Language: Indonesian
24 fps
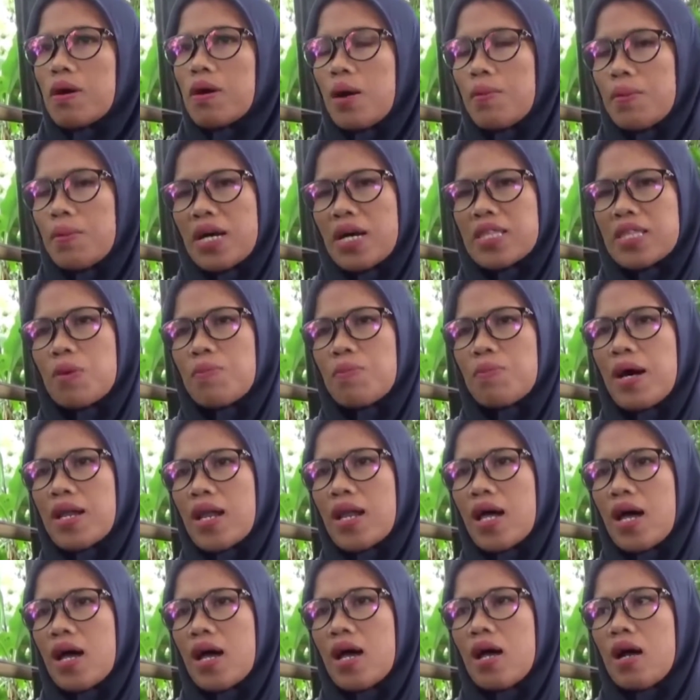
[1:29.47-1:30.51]
ngantar
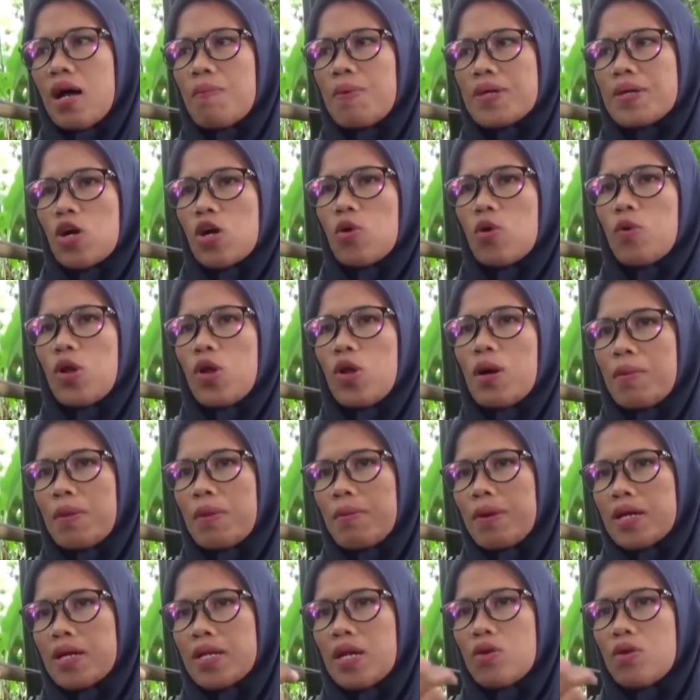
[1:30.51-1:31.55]
barang pas aku pulang
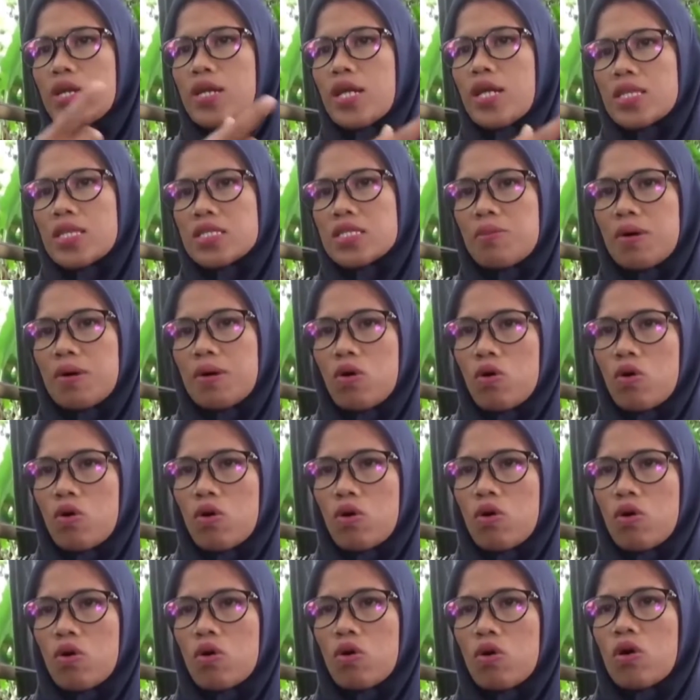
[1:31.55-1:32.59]
memang dia udah diantar sama
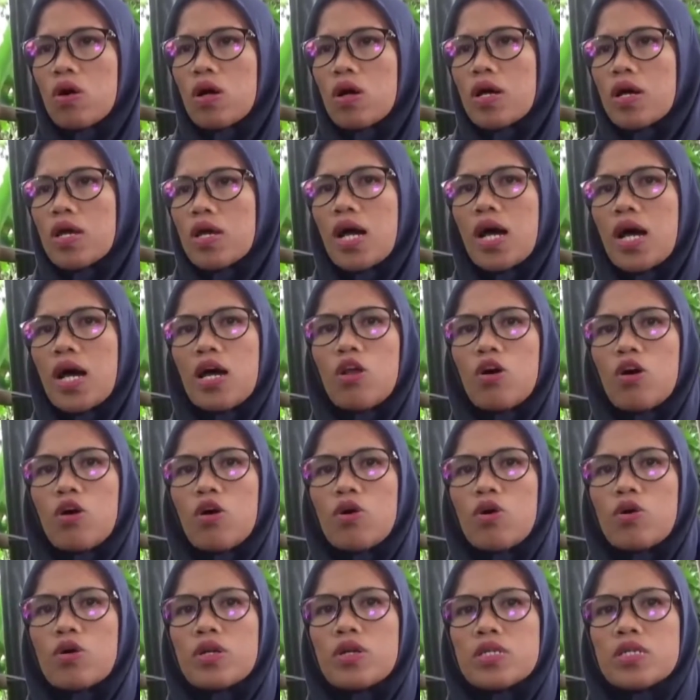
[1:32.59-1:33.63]
koko ya
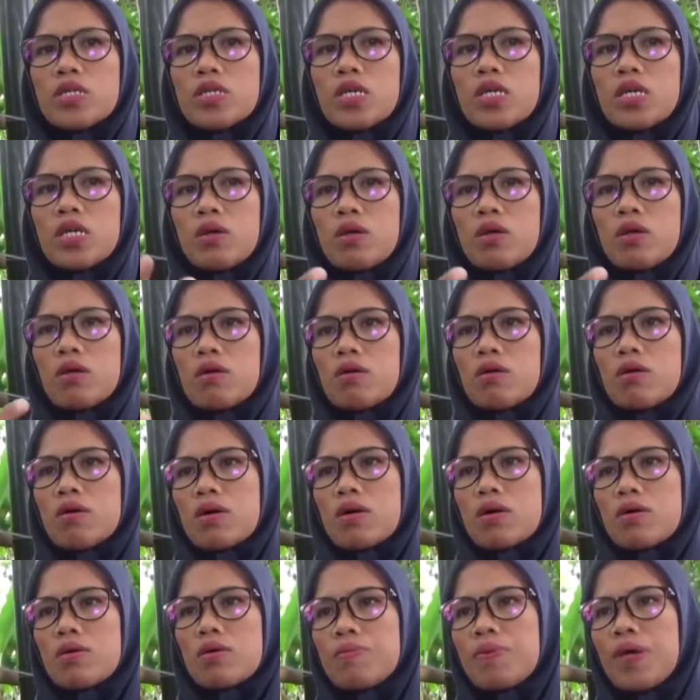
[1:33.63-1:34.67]
kalau di
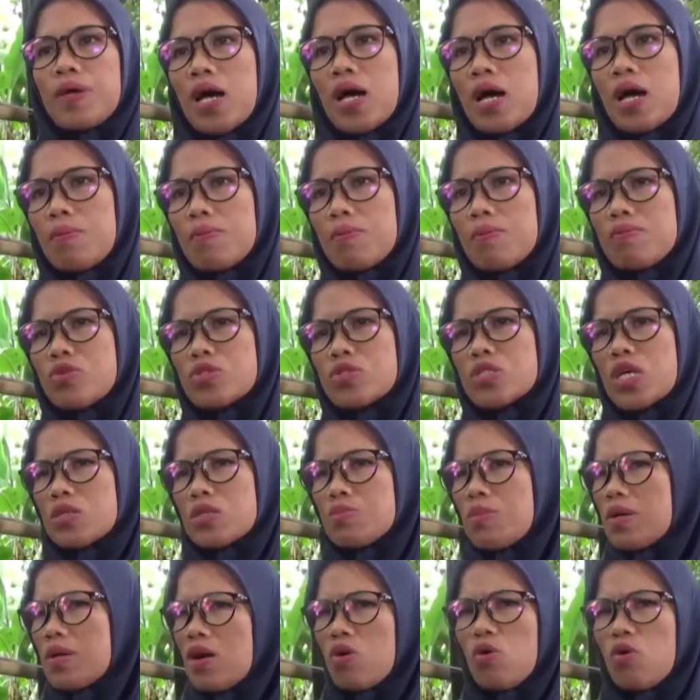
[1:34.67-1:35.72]
pihak
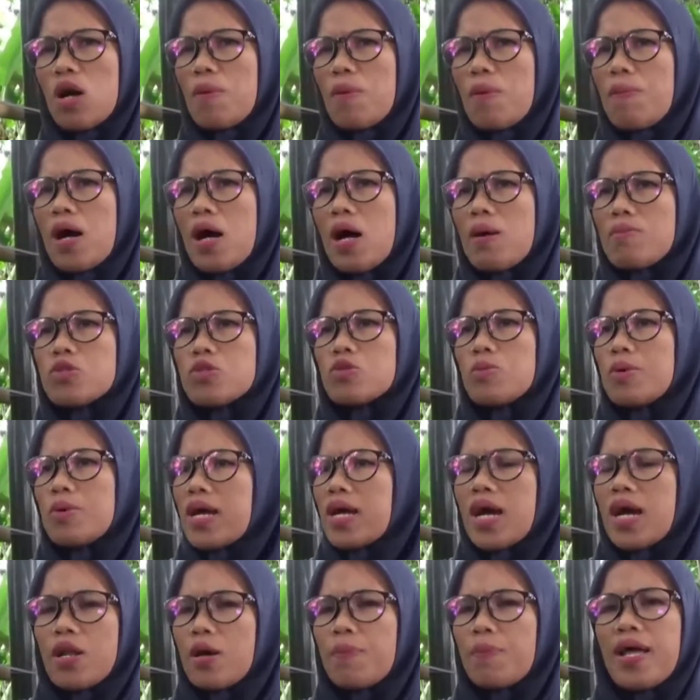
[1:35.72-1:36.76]
puskesmas aku nggak paham cuman
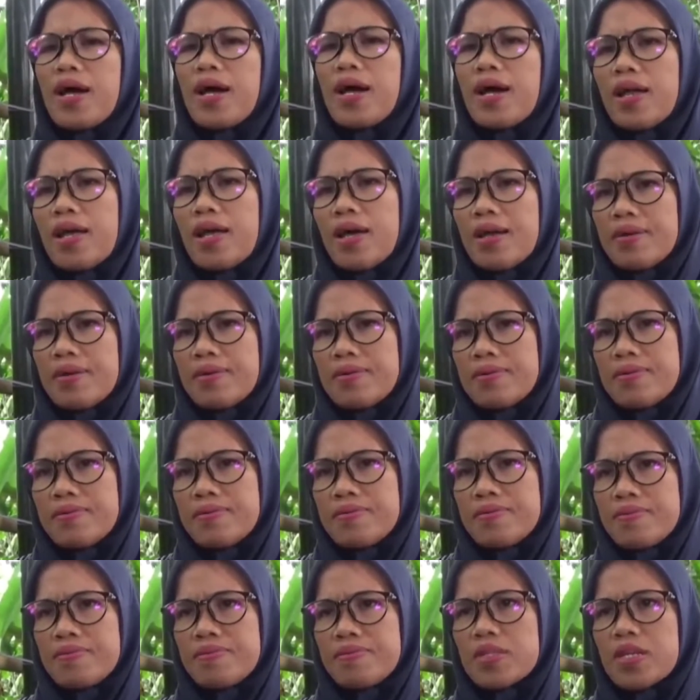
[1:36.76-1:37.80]
nggak ada penanganan
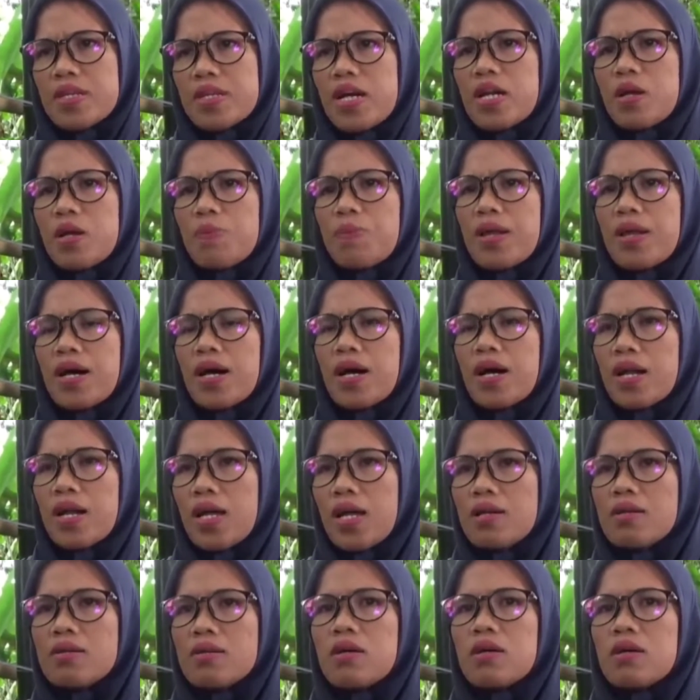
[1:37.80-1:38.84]
nggak ada
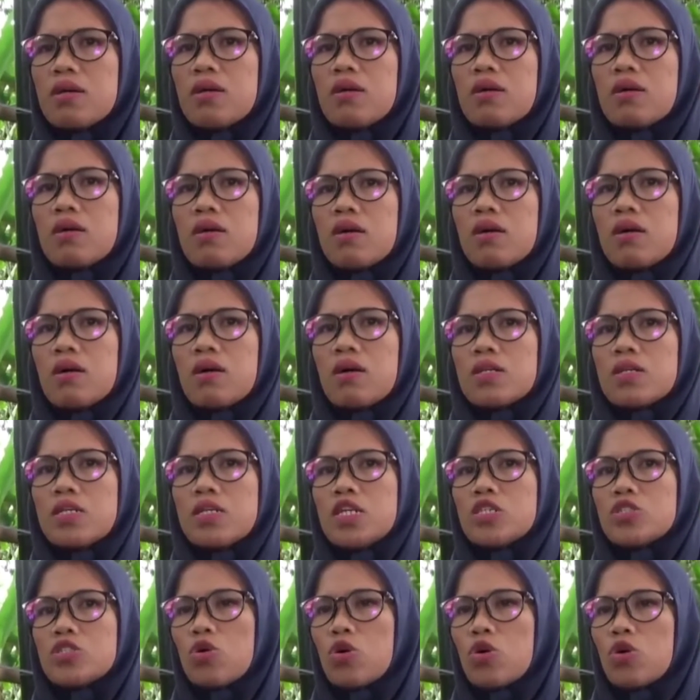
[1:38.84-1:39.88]
penanganan
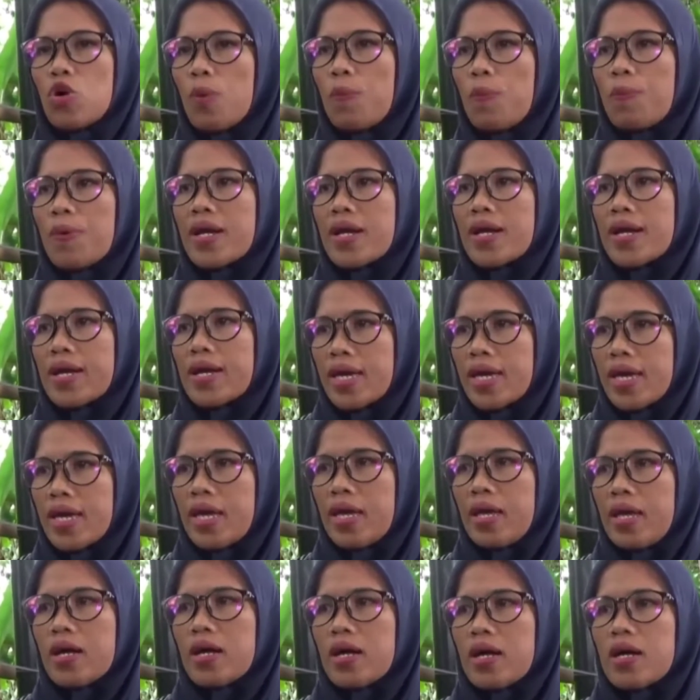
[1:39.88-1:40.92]
disuruh pergi
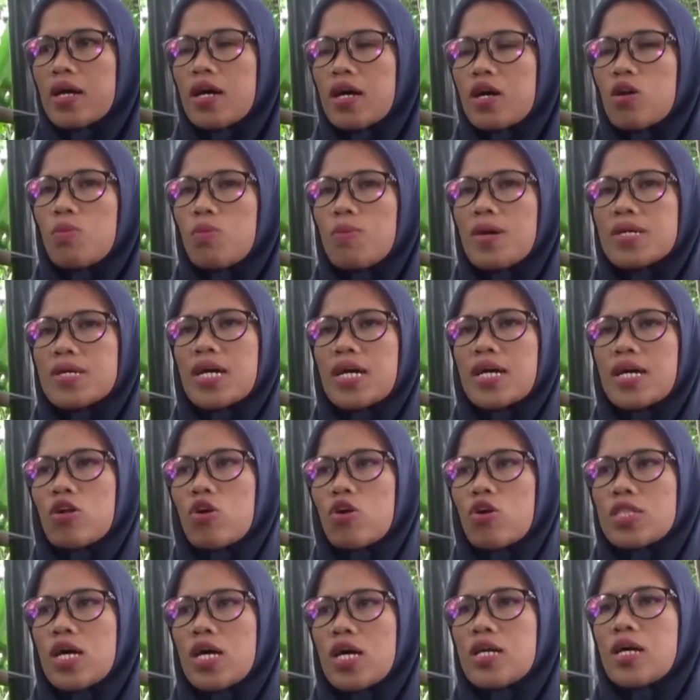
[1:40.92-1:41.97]
ke rumah sakit
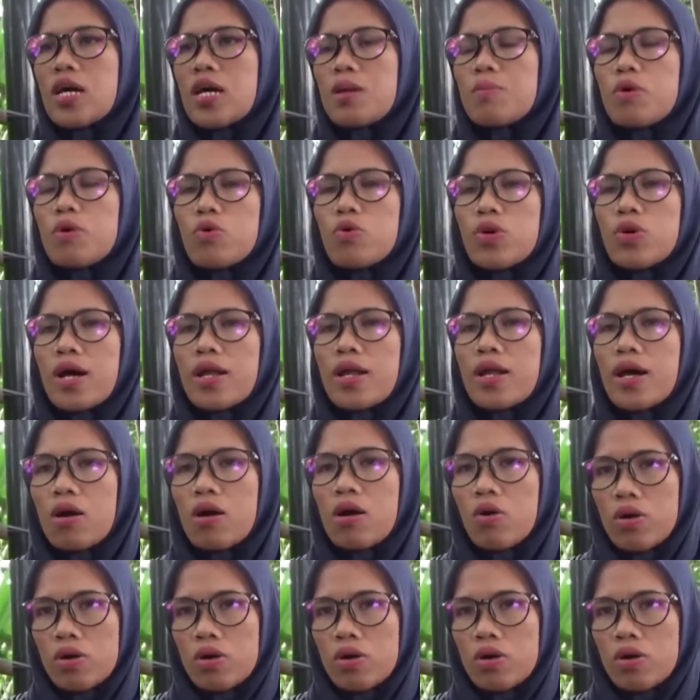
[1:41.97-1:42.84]
kota dengan menggunakan